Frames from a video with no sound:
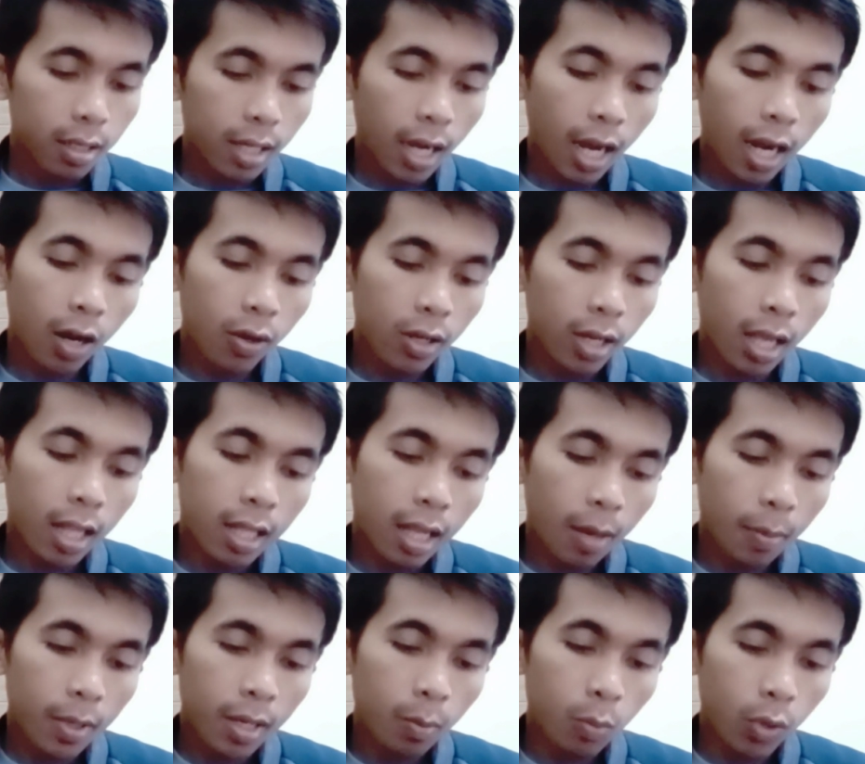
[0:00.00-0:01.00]
kalau
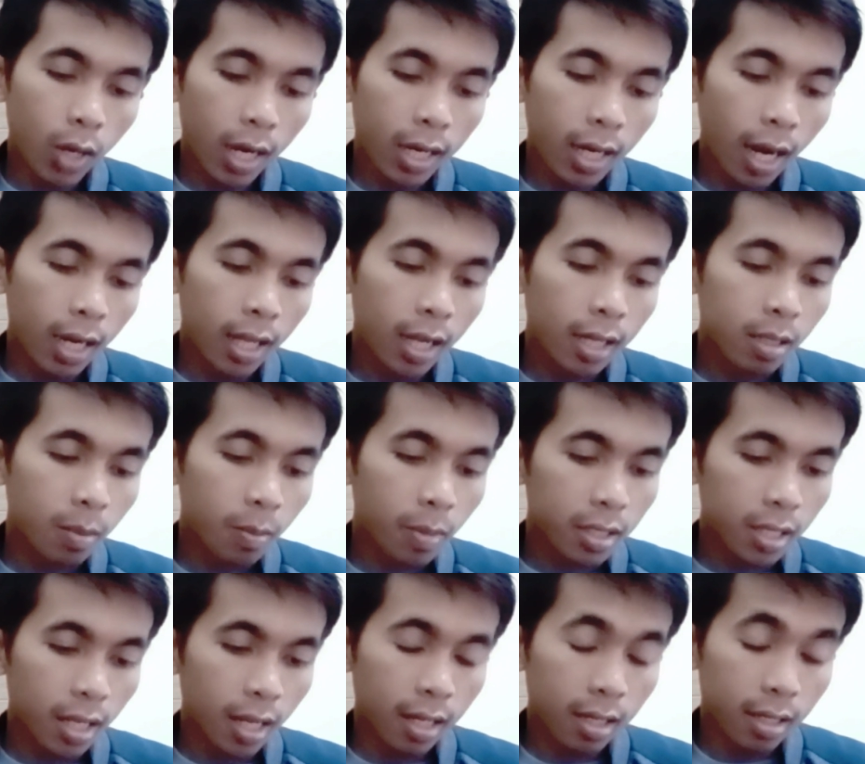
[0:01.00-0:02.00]
kita menemukan hal yang
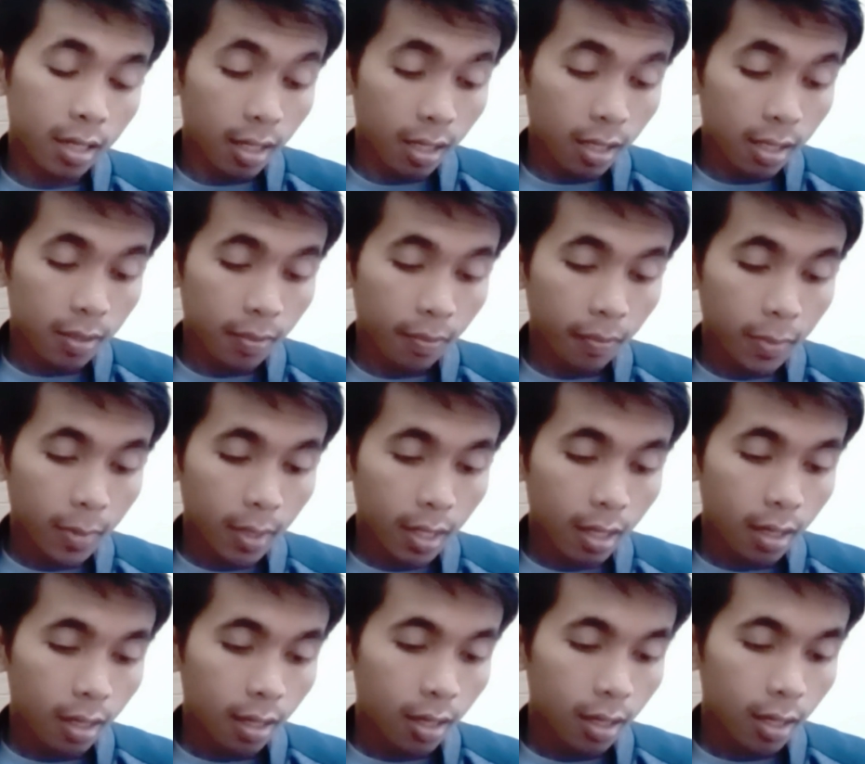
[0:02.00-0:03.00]
seperti ini
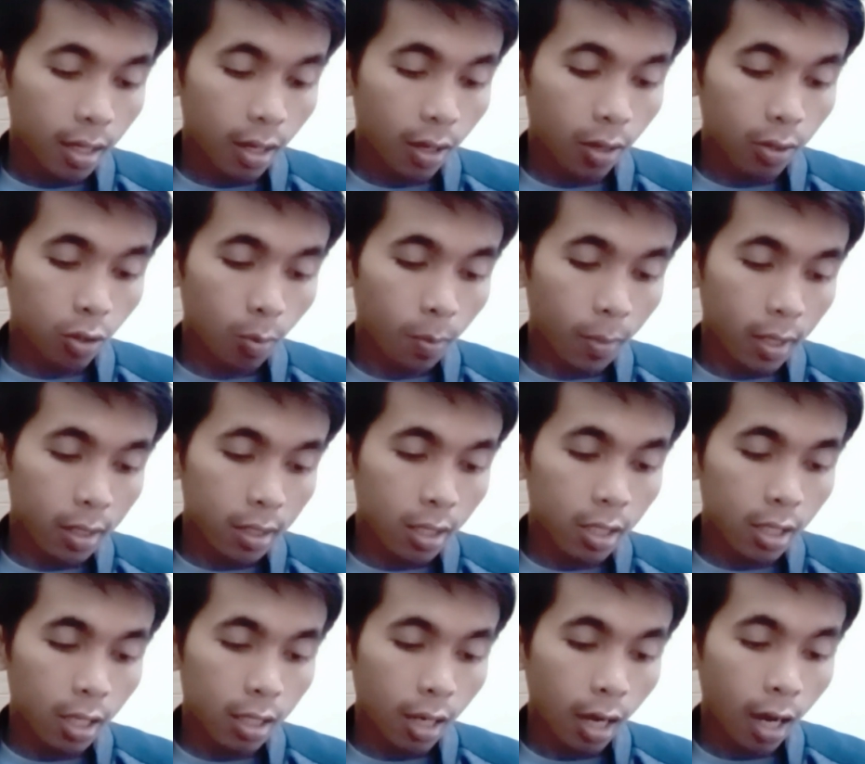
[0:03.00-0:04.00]
ya
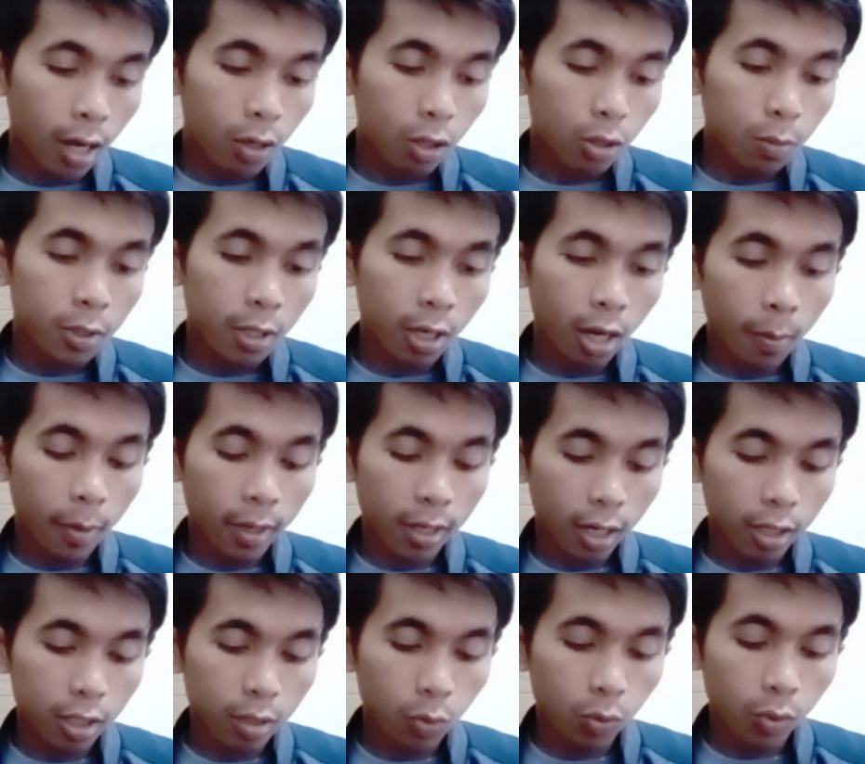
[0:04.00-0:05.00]
otomatis kita harus
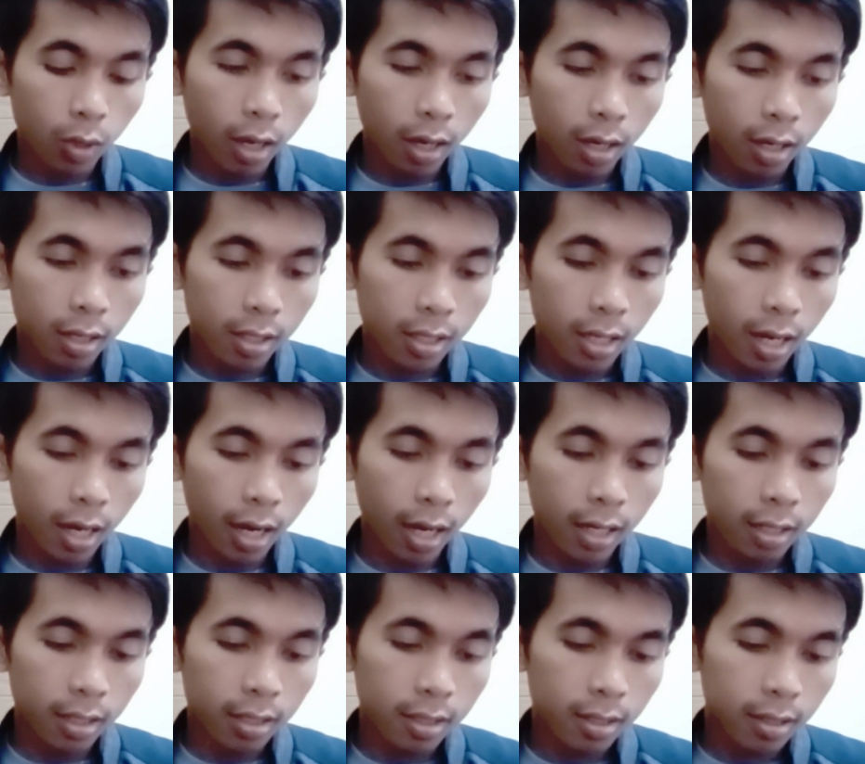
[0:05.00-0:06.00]
menyelamatkan semua ya
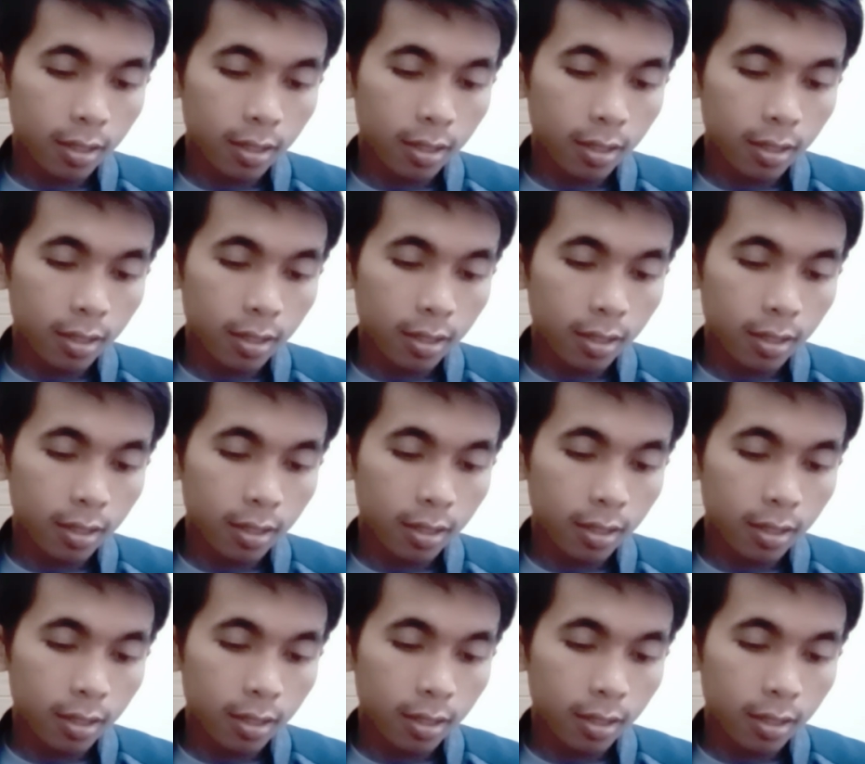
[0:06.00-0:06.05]
kan